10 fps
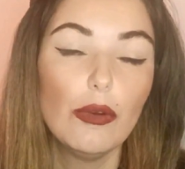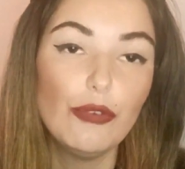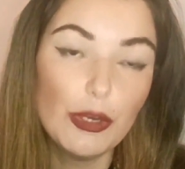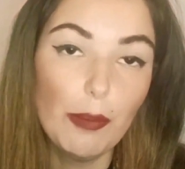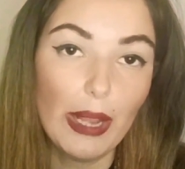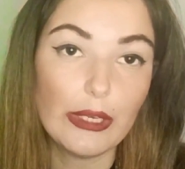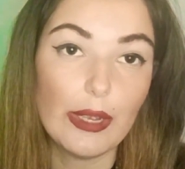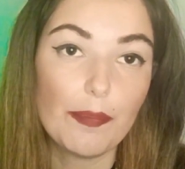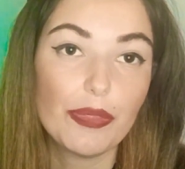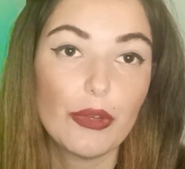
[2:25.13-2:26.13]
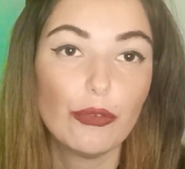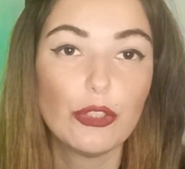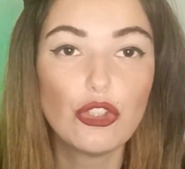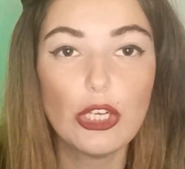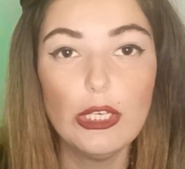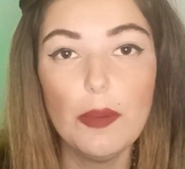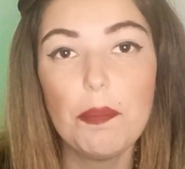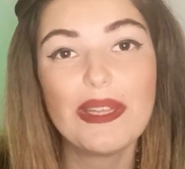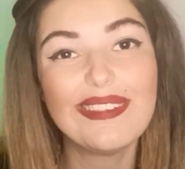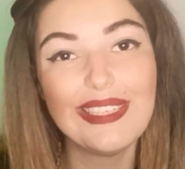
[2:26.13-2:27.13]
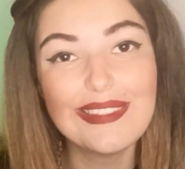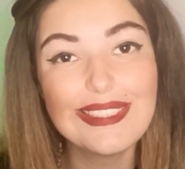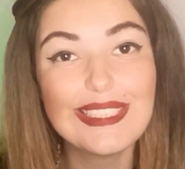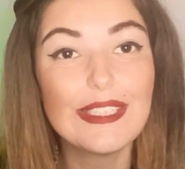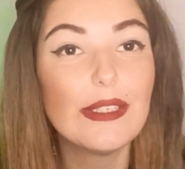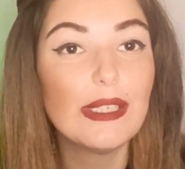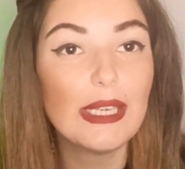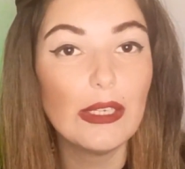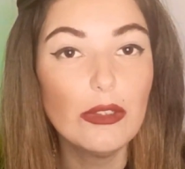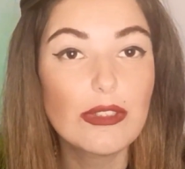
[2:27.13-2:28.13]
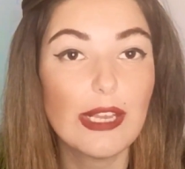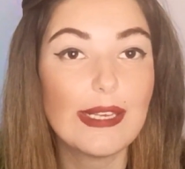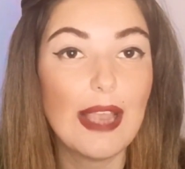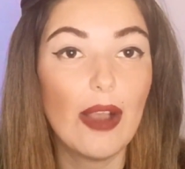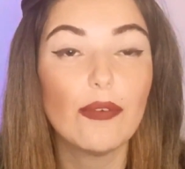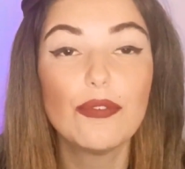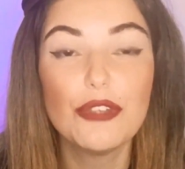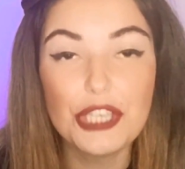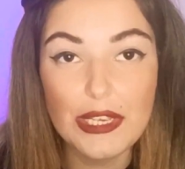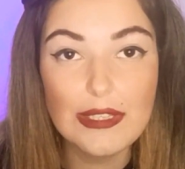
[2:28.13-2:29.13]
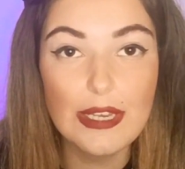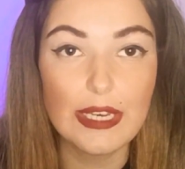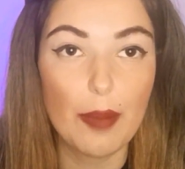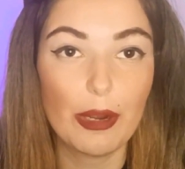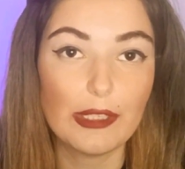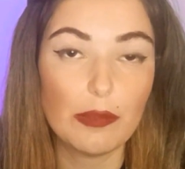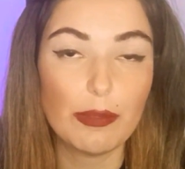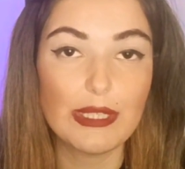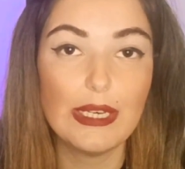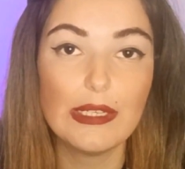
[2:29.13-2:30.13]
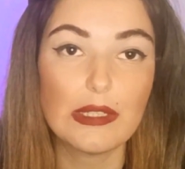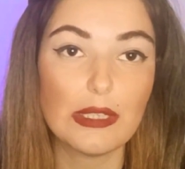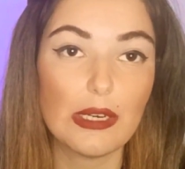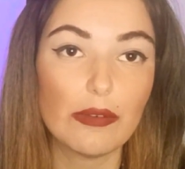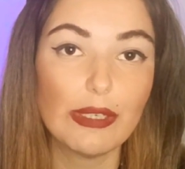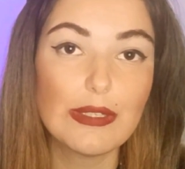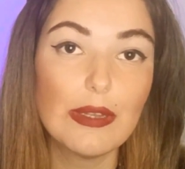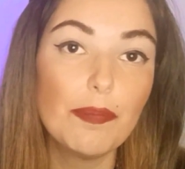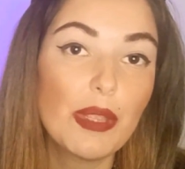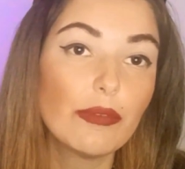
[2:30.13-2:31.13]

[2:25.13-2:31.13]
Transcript: Внимание! В течение 15 дней со дня въезда необходимо зарегистрироваться